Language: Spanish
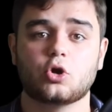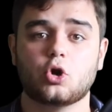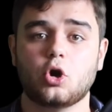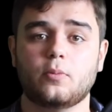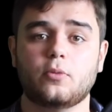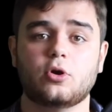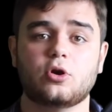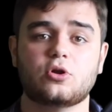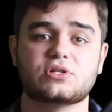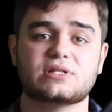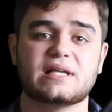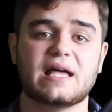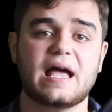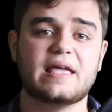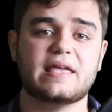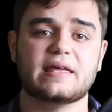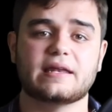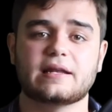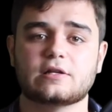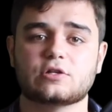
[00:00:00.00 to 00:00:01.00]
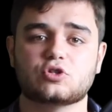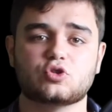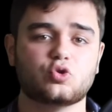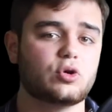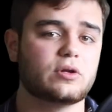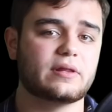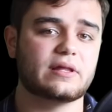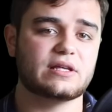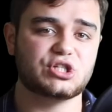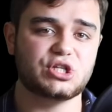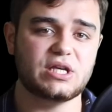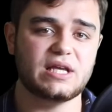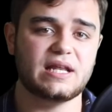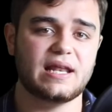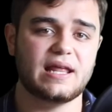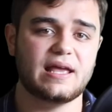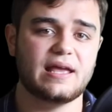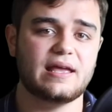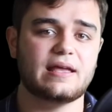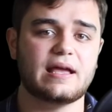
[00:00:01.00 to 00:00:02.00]
como los hay en el sur de
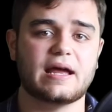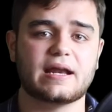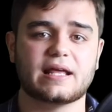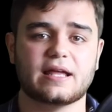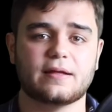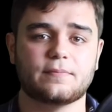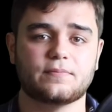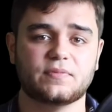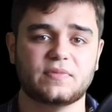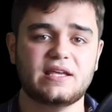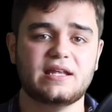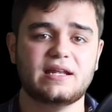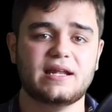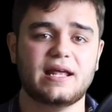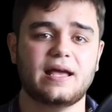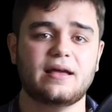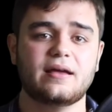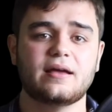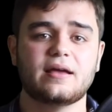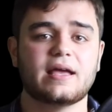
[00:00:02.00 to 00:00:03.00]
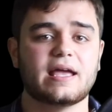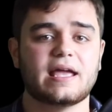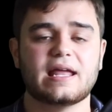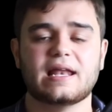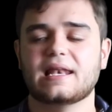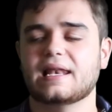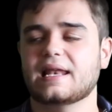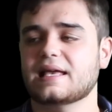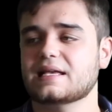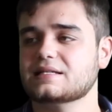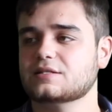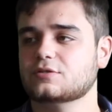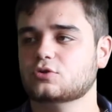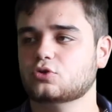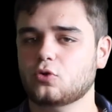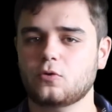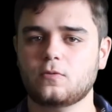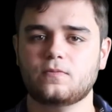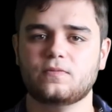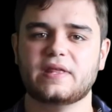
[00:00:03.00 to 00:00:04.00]
Chile, Argentina, en las
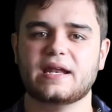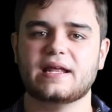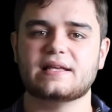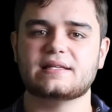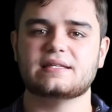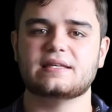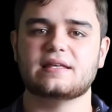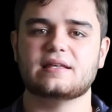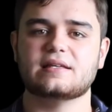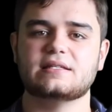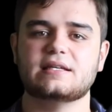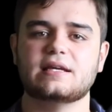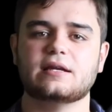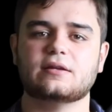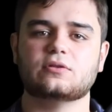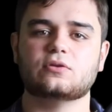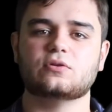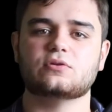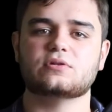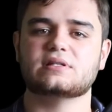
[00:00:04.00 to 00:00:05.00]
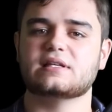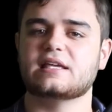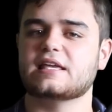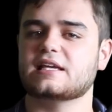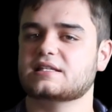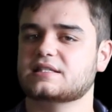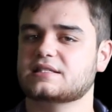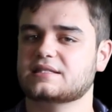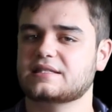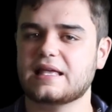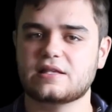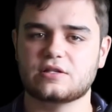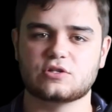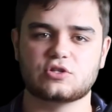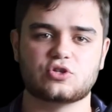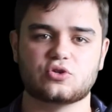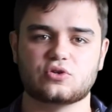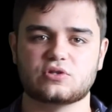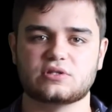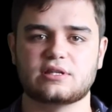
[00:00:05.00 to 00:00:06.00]
tundras y desiertos
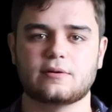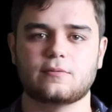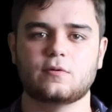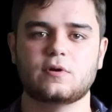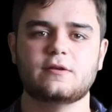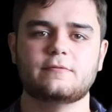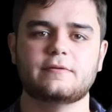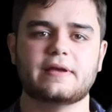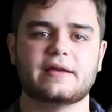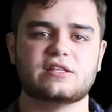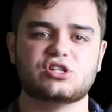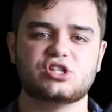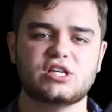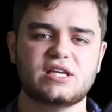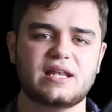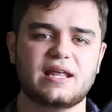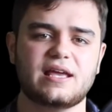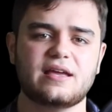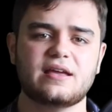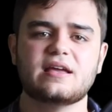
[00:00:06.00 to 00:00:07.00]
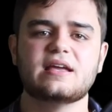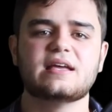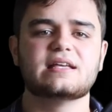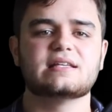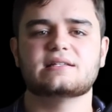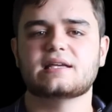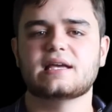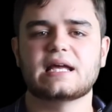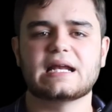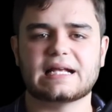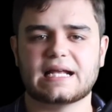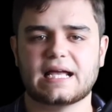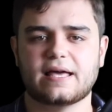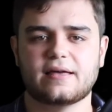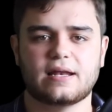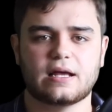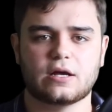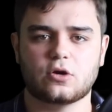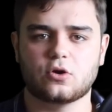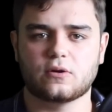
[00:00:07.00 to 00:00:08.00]
extensos de Bolivia y Chile, cerca
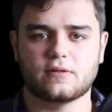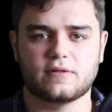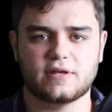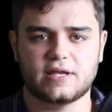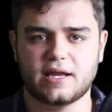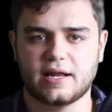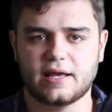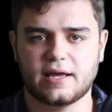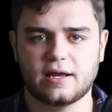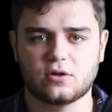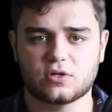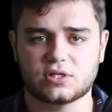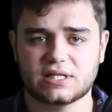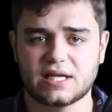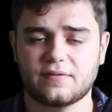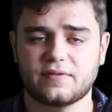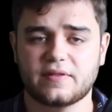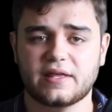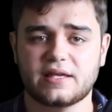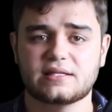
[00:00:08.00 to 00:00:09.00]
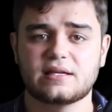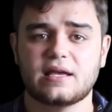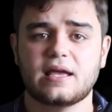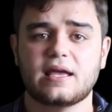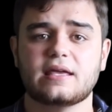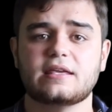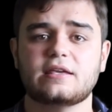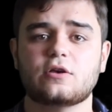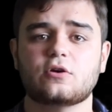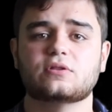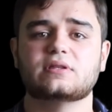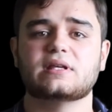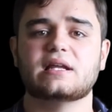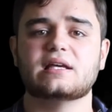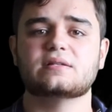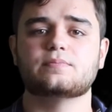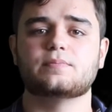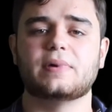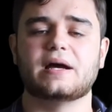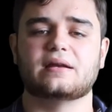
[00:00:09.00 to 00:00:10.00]
de la cordillera de los Andes y
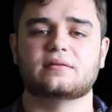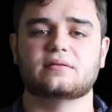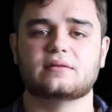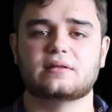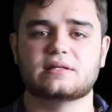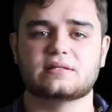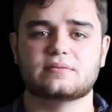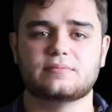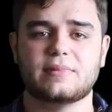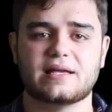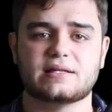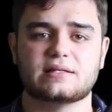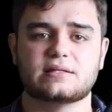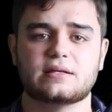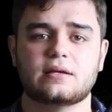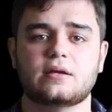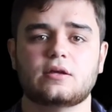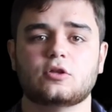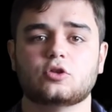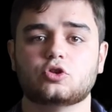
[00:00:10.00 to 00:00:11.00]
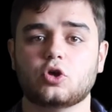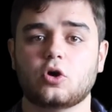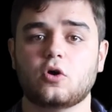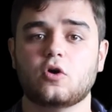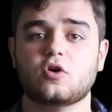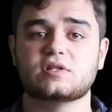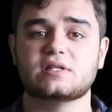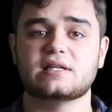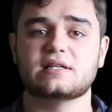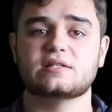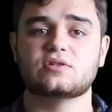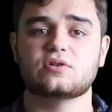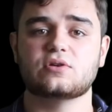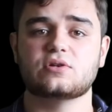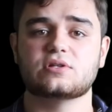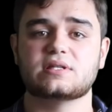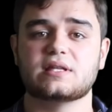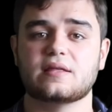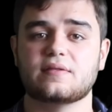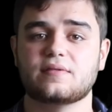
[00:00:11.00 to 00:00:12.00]
otras partes más. Todos
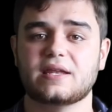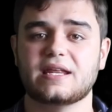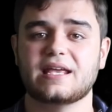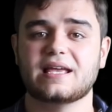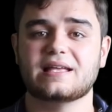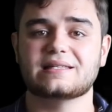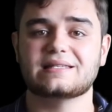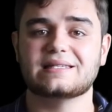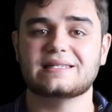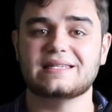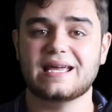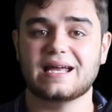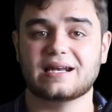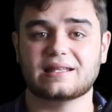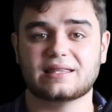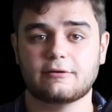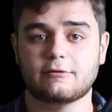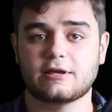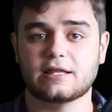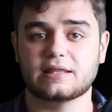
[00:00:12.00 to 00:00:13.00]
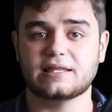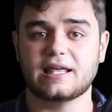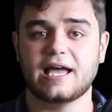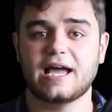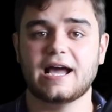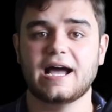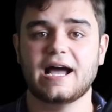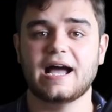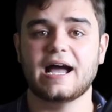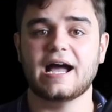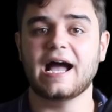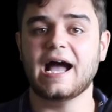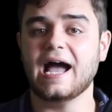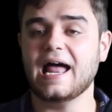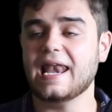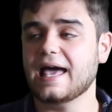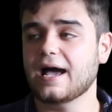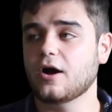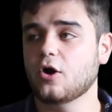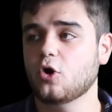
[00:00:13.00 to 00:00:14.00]
estos tendrían cierta ventaja
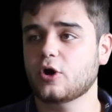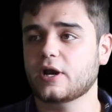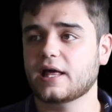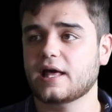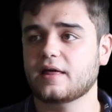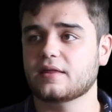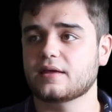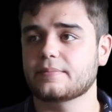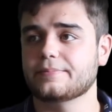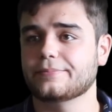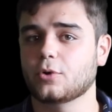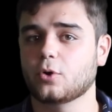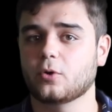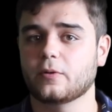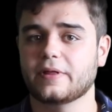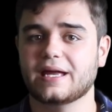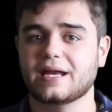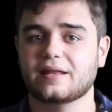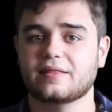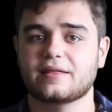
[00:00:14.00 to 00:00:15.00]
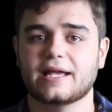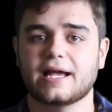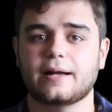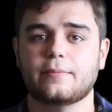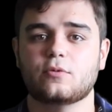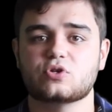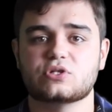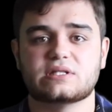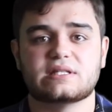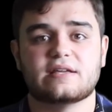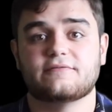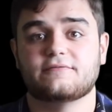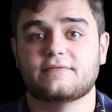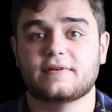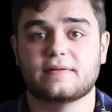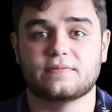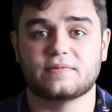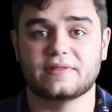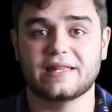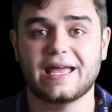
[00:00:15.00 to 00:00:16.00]
a la hora de poder, digamos,
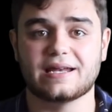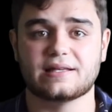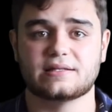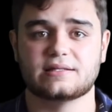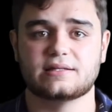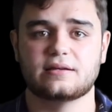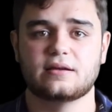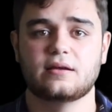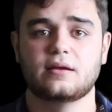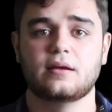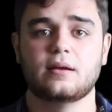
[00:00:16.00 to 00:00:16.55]
defenderse,